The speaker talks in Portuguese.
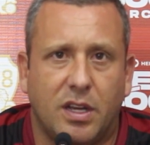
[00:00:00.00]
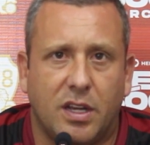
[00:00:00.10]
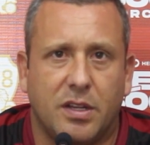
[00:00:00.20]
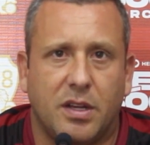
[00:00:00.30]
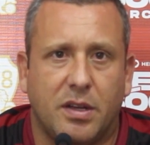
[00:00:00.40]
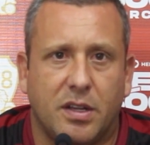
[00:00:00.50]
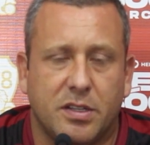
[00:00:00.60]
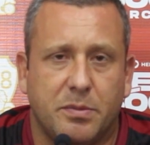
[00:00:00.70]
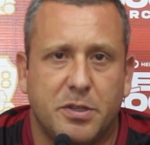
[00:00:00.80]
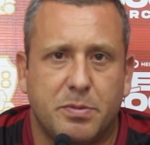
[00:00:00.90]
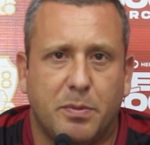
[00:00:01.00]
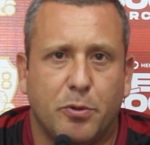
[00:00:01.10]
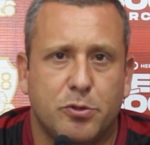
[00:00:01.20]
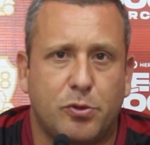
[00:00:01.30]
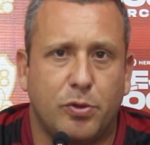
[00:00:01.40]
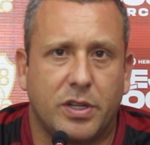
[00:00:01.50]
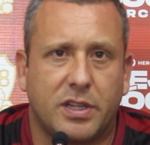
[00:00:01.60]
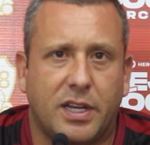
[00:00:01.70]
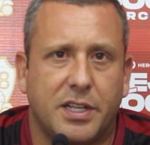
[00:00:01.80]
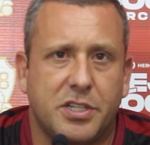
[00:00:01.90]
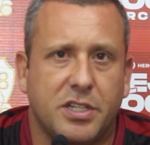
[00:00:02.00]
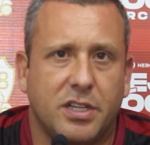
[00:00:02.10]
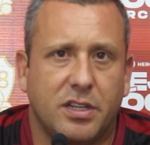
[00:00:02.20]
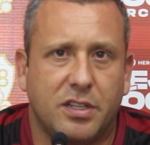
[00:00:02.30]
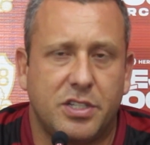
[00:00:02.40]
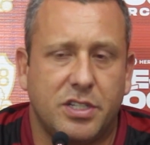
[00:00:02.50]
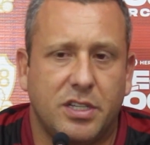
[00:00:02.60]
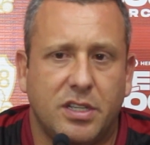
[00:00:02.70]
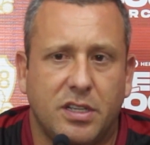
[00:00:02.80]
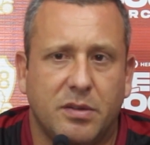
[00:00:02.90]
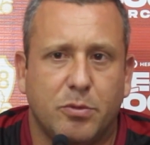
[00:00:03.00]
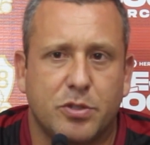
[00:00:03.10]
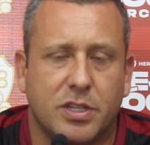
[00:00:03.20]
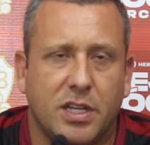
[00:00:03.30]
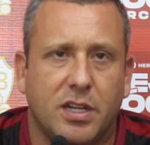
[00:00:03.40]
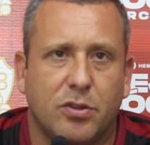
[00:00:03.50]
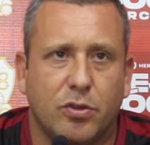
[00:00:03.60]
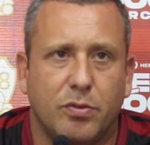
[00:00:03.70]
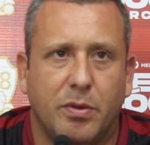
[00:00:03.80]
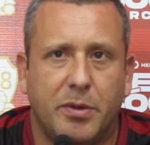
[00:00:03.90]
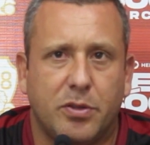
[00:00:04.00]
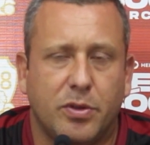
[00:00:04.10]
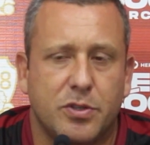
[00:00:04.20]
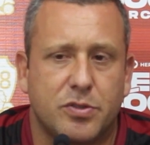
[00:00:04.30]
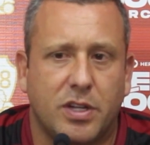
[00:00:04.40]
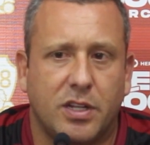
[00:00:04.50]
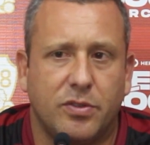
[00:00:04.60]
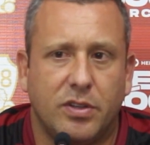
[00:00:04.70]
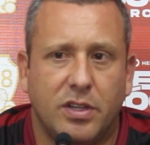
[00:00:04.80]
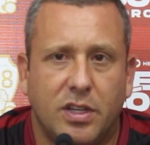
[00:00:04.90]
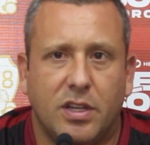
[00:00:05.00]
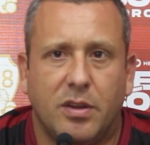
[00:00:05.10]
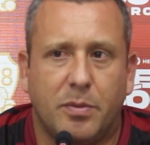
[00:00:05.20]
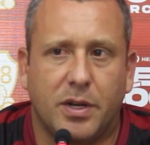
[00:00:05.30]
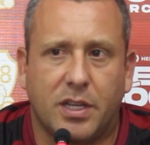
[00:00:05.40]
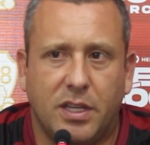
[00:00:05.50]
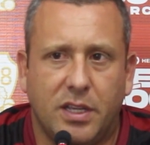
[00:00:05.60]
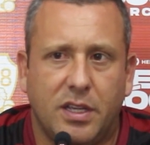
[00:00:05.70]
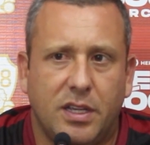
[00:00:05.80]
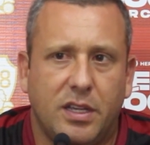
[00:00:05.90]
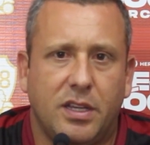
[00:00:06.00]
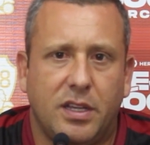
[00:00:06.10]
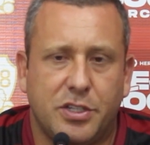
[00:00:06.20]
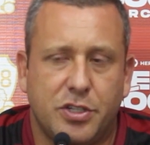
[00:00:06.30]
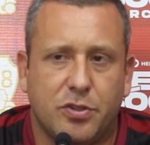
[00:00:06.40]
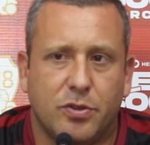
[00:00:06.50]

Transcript: a, a mesma postura tática de buscar a todo momento o resultado, para que a gente